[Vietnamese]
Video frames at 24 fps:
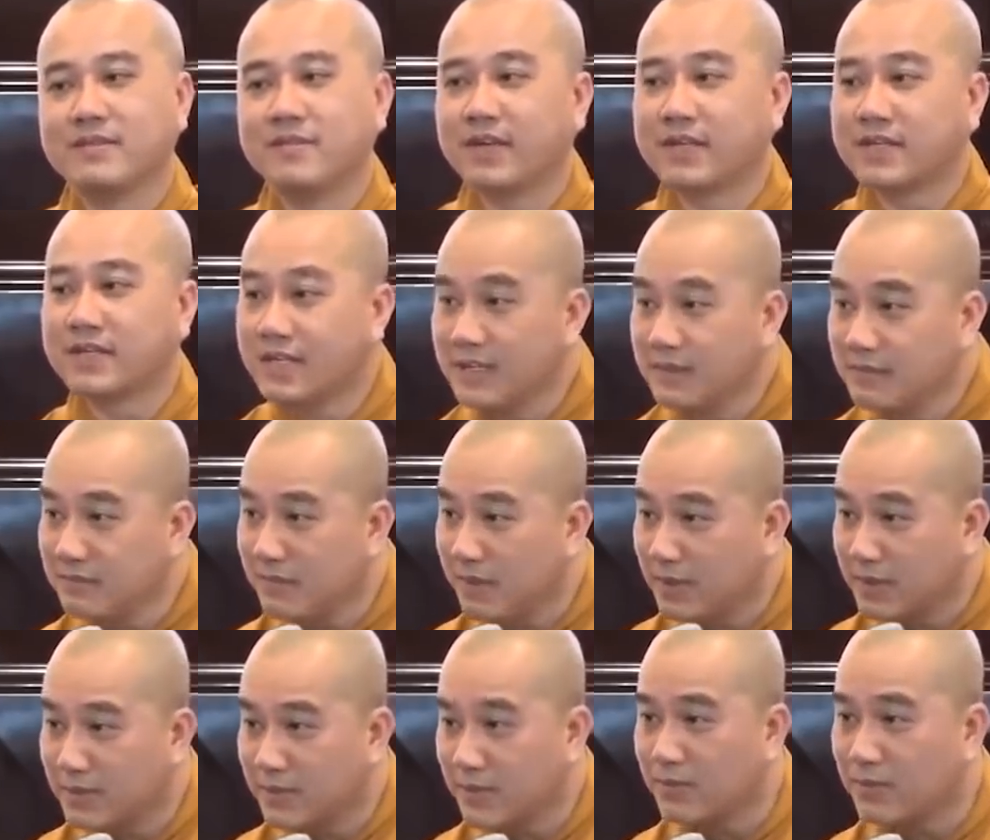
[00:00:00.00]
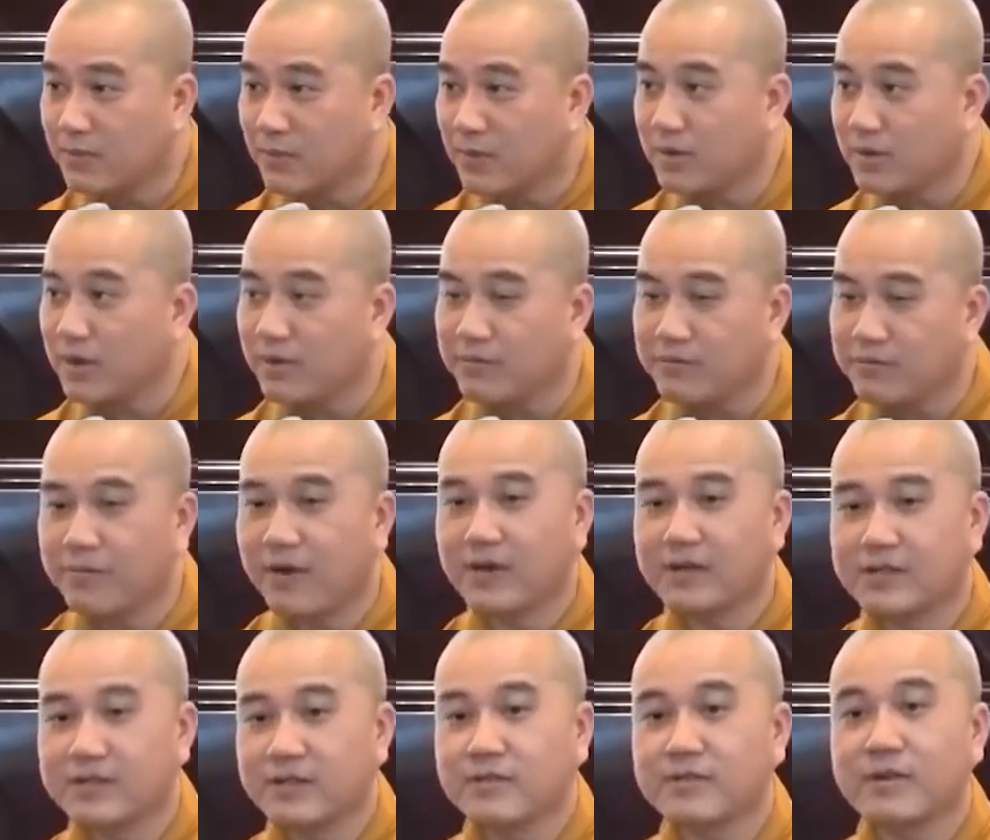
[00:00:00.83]
Và chính mình cũng có góp
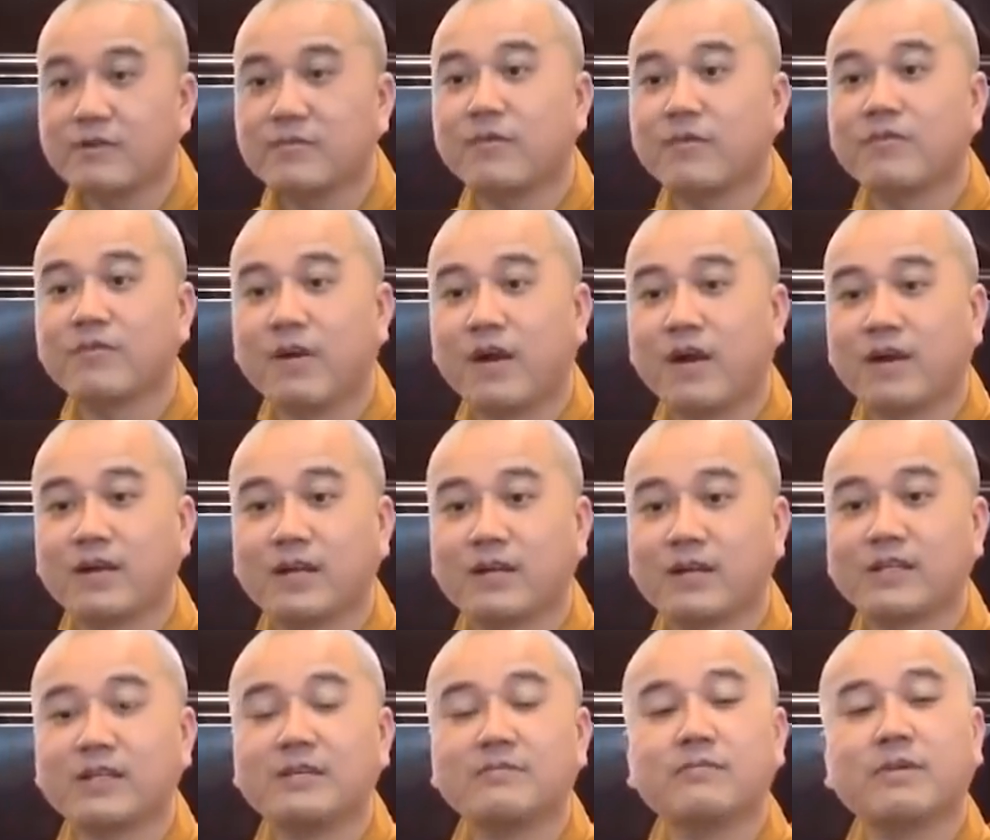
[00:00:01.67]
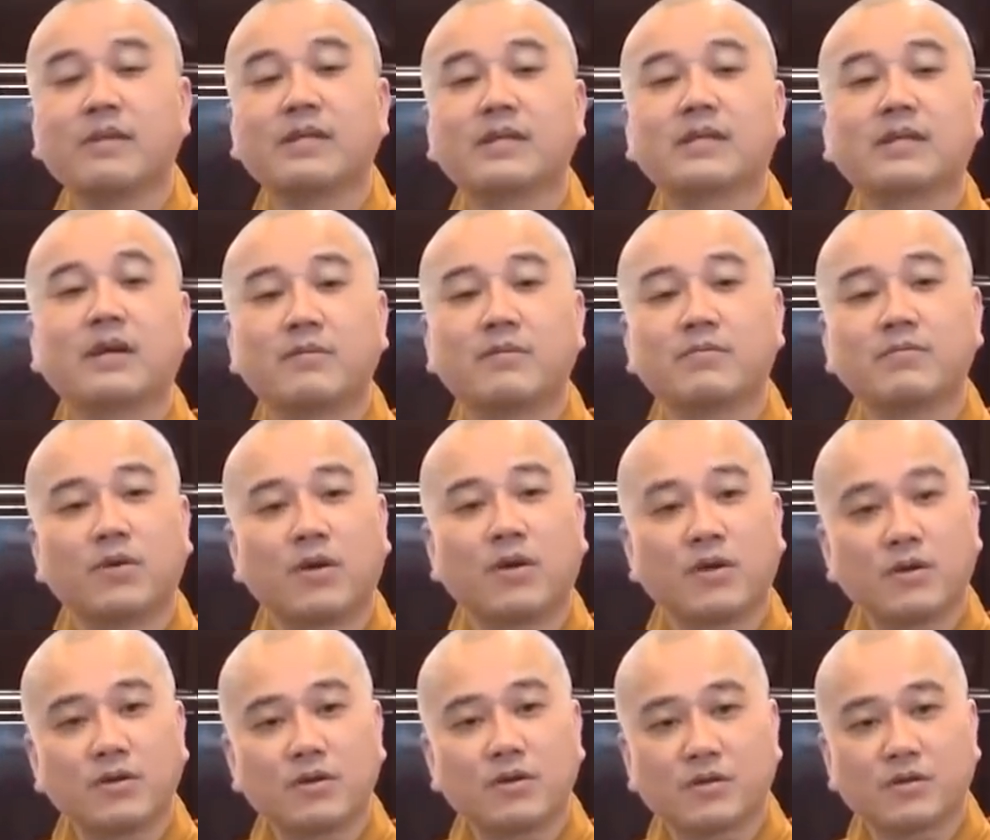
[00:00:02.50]
phần trong đó một phần, là vì mình không
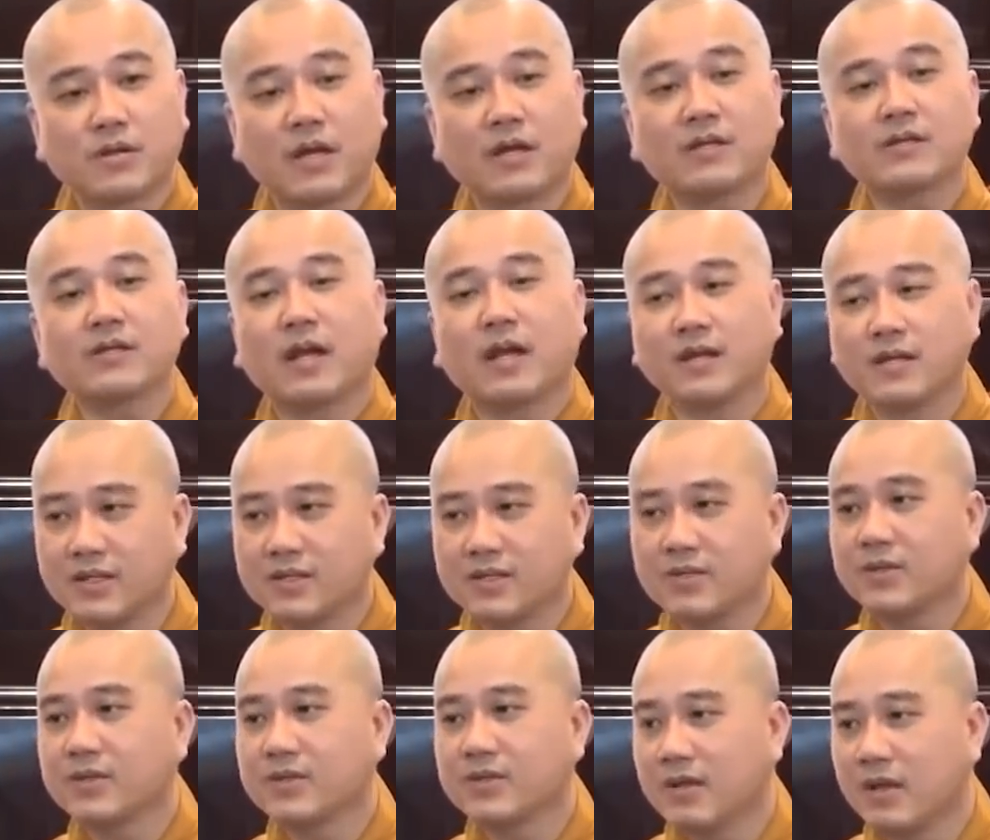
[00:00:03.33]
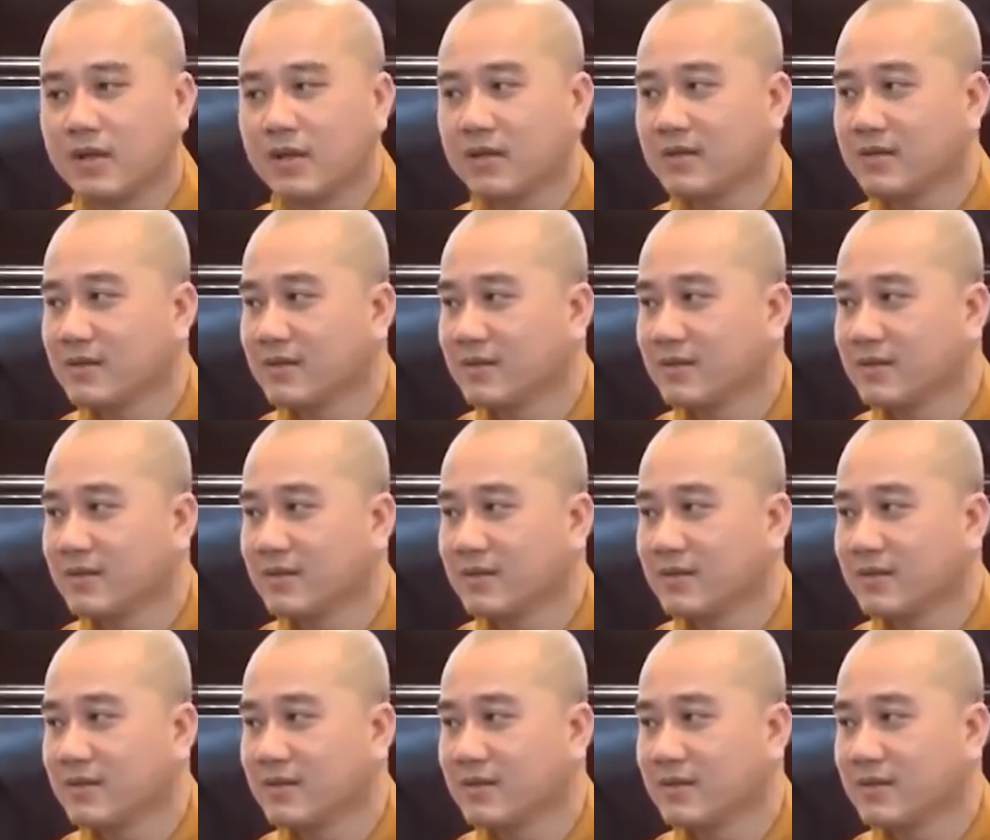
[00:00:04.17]
có cẩn thận cái chuyện đó.